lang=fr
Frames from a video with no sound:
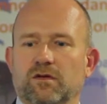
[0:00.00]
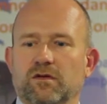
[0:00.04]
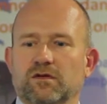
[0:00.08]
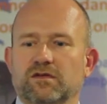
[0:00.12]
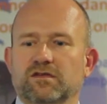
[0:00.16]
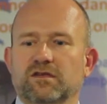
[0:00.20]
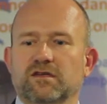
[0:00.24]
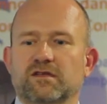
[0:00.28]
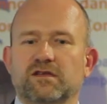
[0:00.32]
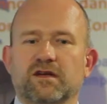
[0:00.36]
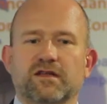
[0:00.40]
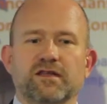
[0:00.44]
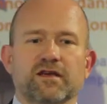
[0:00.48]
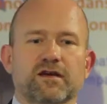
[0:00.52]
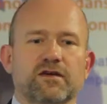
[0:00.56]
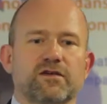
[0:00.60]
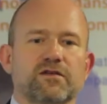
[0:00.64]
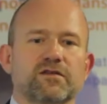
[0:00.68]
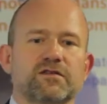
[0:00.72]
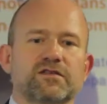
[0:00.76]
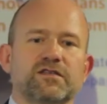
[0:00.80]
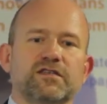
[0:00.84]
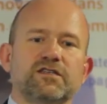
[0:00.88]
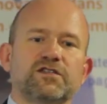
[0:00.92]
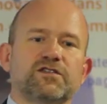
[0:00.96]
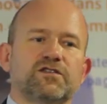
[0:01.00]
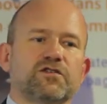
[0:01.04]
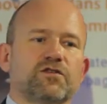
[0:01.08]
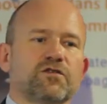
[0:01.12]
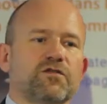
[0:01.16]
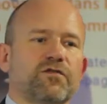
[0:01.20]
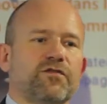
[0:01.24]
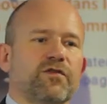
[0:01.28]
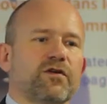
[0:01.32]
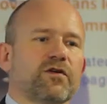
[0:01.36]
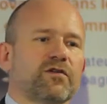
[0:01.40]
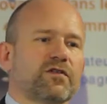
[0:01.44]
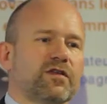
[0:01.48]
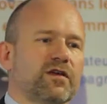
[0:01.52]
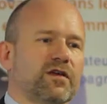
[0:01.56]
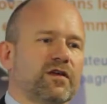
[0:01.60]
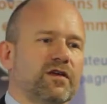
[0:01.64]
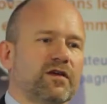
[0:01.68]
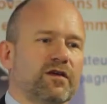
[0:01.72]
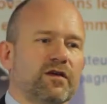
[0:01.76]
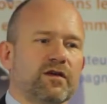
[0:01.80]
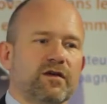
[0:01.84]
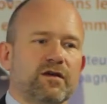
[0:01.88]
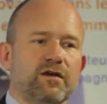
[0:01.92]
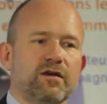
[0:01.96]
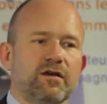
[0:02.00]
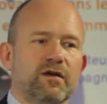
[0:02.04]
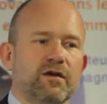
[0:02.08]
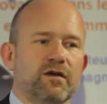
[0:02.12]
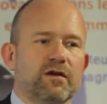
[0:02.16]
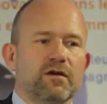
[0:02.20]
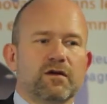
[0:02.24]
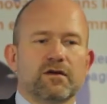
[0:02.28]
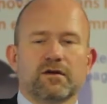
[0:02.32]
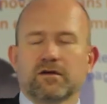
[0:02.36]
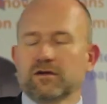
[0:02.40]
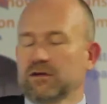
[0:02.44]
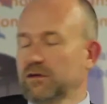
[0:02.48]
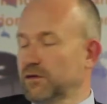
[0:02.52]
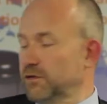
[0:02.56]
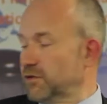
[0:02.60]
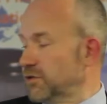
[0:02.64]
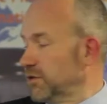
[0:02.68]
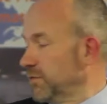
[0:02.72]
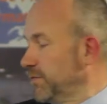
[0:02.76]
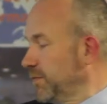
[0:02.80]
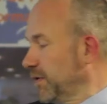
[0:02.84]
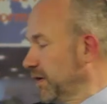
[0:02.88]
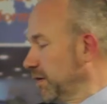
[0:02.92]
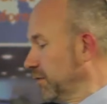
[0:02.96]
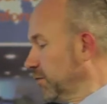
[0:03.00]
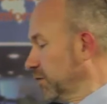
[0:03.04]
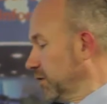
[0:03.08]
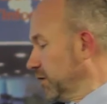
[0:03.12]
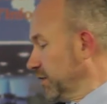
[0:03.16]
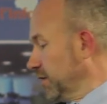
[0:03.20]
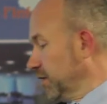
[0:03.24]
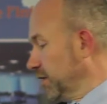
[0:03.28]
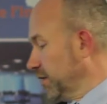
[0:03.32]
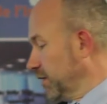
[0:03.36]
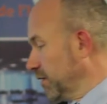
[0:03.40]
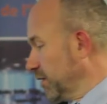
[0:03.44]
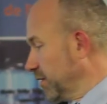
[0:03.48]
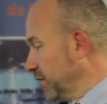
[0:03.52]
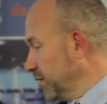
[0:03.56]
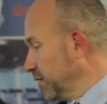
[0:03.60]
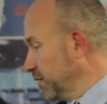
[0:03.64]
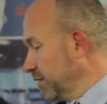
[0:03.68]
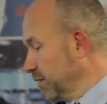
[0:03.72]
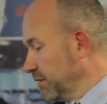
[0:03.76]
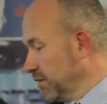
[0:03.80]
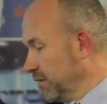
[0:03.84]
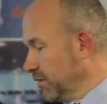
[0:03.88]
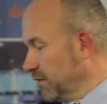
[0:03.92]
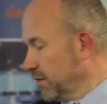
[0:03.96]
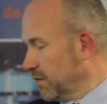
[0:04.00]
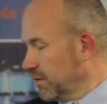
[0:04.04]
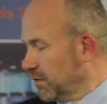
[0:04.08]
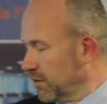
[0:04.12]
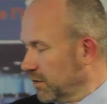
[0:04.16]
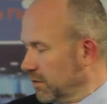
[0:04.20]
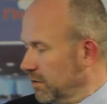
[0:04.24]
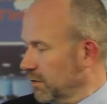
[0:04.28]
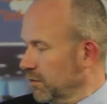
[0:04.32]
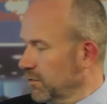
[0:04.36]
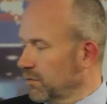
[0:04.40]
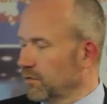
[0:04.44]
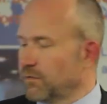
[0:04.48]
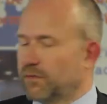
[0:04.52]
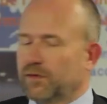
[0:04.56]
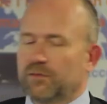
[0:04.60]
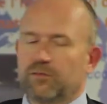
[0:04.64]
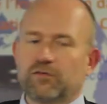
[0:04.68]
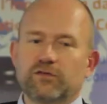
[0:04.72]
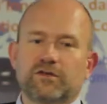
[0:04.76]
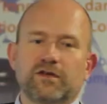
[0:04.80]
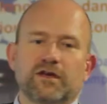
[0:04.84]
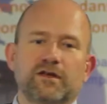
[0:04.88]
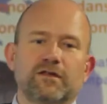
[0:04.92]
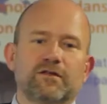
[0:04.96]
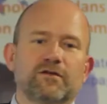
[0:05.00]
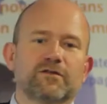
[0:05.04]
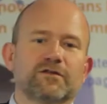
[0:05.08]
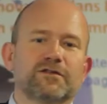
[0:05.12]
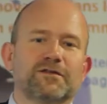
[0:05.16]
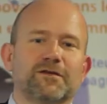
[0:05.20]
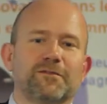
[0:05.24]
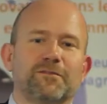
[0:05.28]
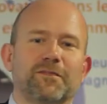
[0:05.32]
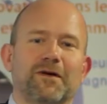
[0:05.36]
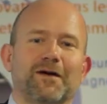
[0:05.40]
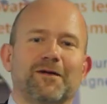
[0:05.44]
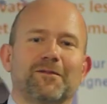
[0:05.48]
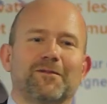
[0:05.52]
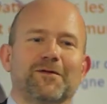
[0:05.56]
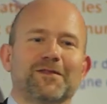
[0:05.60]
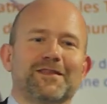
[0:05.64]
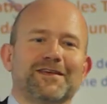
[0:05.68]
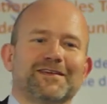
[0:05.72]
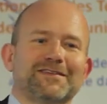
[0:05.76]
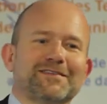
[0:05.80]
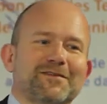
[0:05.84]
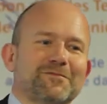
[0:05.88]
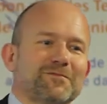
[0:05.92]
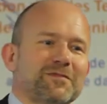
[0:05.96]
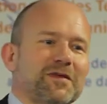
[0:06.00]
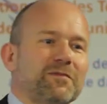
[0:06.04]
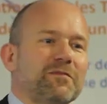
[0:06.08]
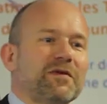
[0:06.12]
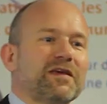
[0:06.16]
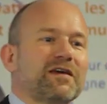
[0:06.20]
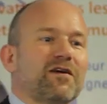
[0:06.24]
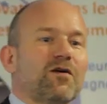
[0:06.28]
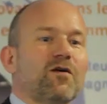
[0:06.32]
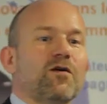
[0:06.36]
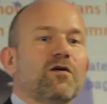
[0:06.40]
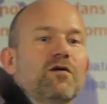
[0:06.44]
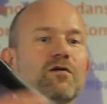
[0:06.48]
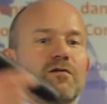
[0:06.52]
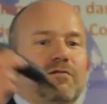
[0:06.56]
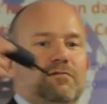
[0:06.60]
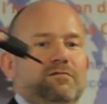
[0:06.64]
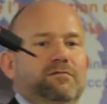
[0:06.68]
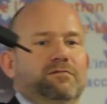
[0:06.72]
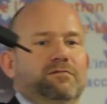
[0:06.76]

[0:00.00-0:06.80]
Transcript: C'est-à-dire que si je vends des, je sais pas moi, des, des bouteilles d'eau, c'est pas un bon exemple, des micros